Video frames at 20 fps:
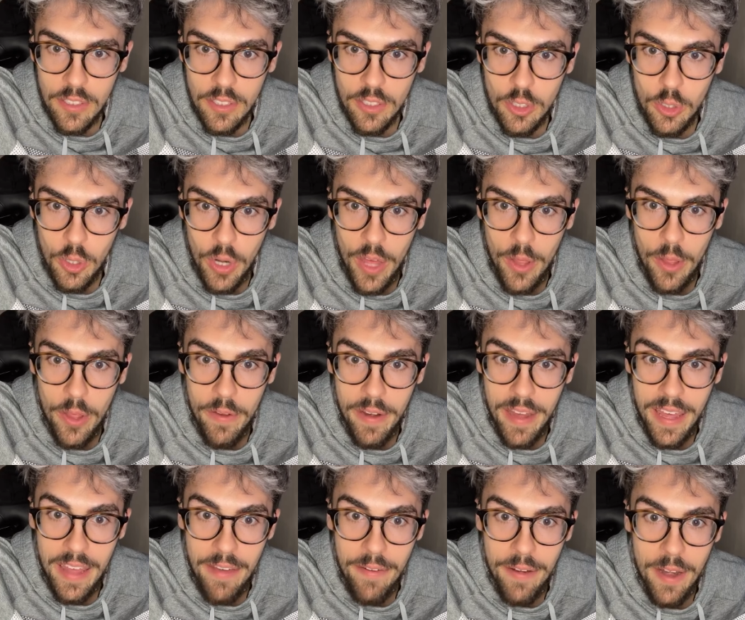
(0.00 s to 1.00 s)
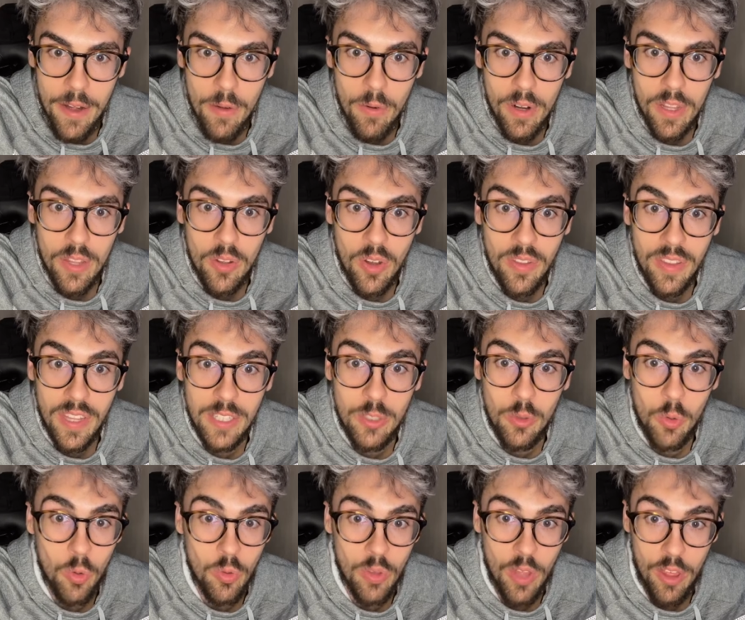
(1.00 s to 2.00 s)
Soleado, debería de abrir un restaurante de
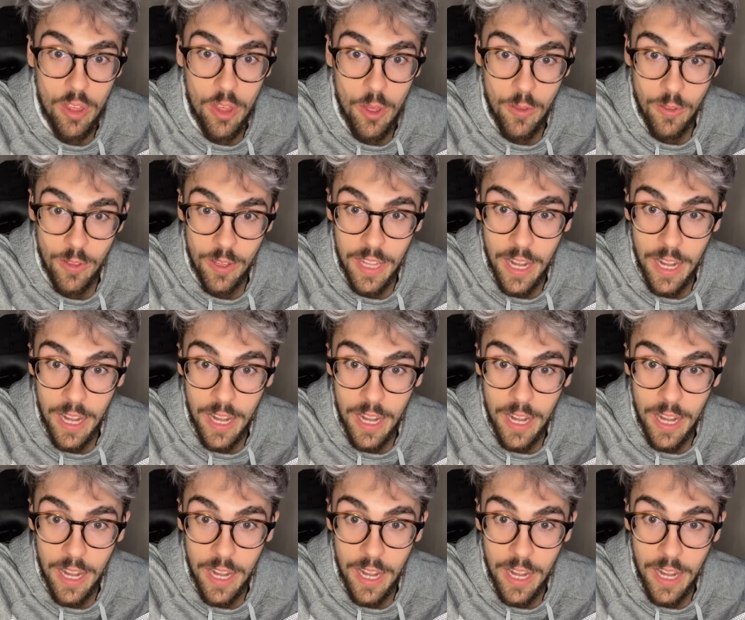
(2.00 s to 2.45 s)
segunda opción.